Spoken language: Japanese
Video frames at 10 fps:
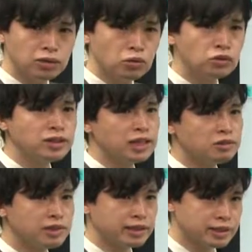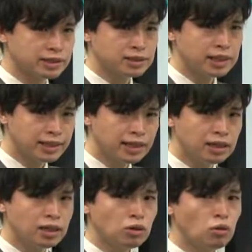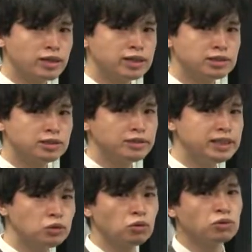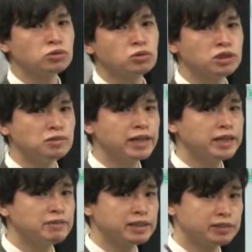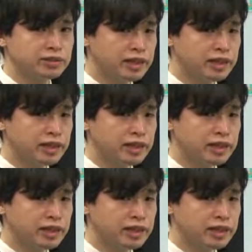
ということになるわけです。ただ、これですぐに登録というわけではなく